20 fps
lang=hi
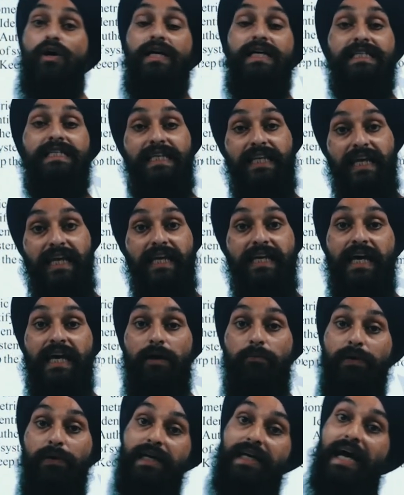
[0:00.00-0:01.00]
इसलिए ये
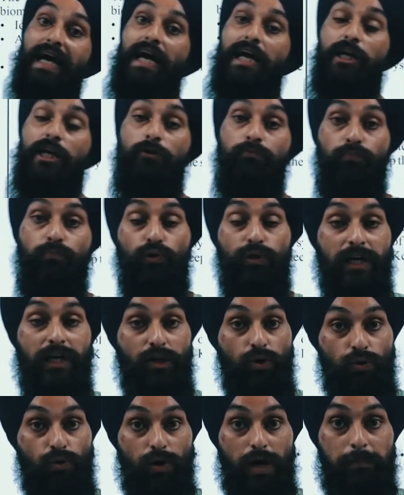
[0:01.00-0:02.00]
भी क्या इनपुट है
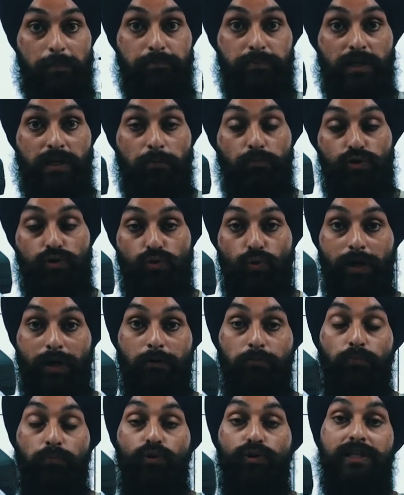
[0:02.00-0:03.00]
क्योंकि आप जब उसको
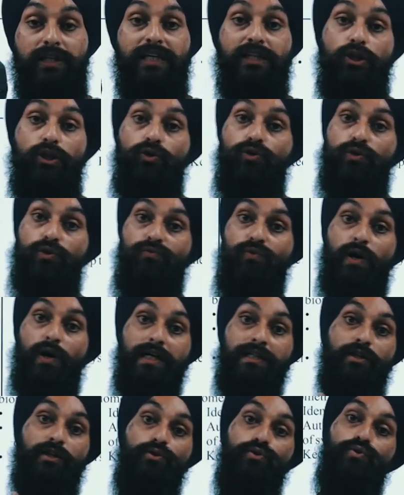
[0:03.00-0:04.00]
इनपुट देते हो तो वो
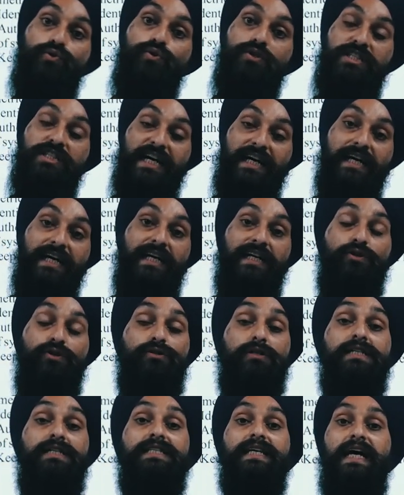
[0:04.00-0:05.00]
अंदर उसको चेक करके
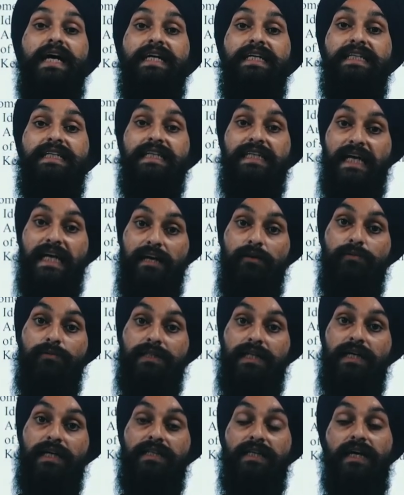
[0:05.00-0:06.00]
उसकी सारी डिटेल
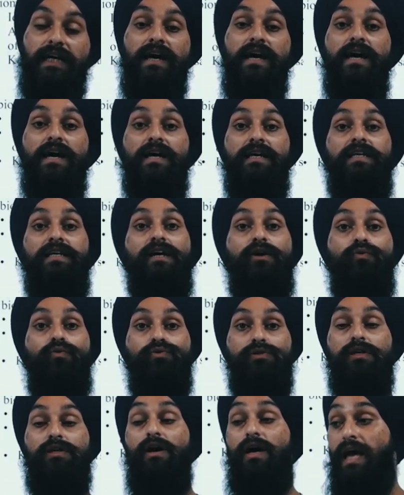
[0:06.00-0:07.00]
बताती है ये
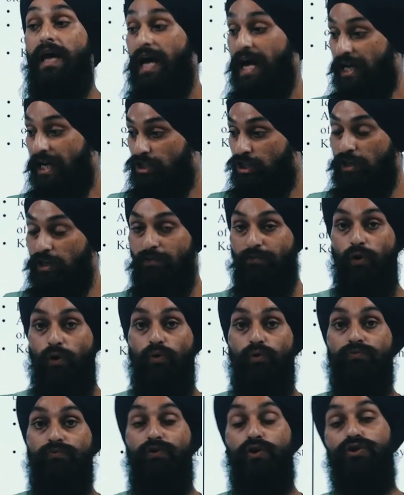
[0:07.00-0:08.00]
कौन सा एक्चुअली वो
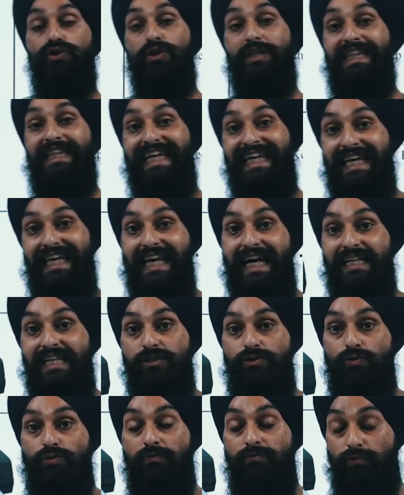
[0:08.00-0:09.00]
वो जो तीन
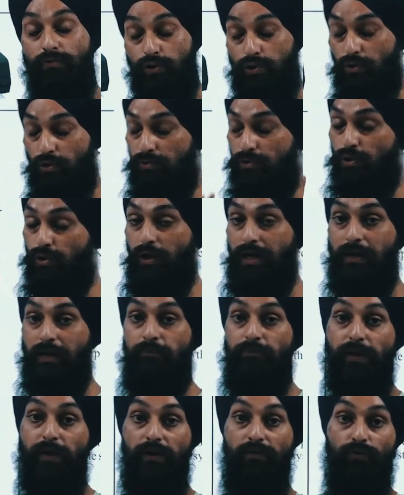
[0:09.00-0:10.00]
लाइंस वो जो सॉरी
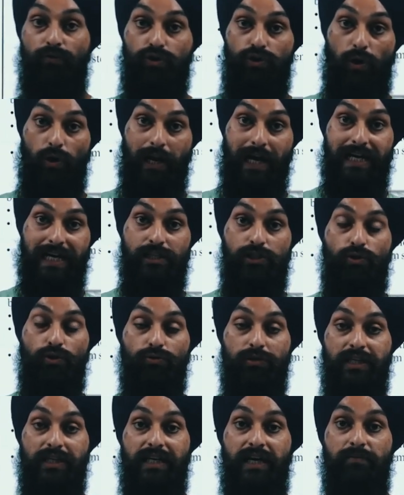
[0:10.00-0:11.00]
वो जो लाइंस
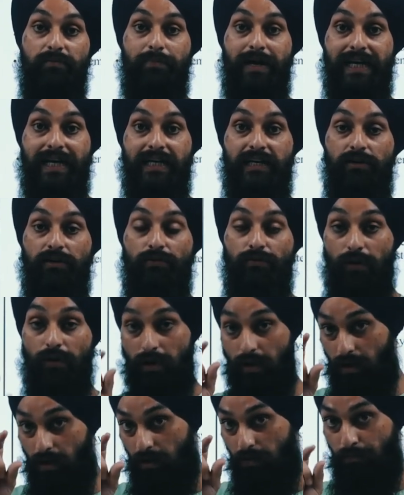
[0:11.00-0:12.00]
होती हैं मैग्नेट
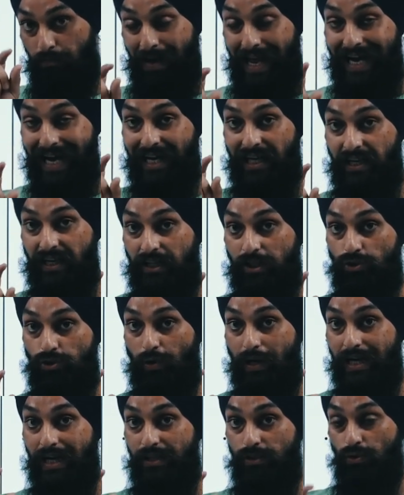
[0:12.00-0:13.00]
ब्लैक कलर की
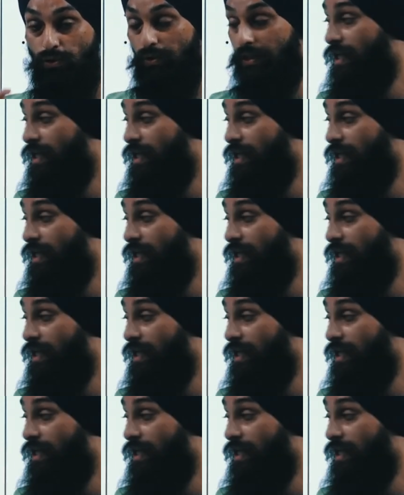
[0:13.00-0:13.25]
जो लाइंस होती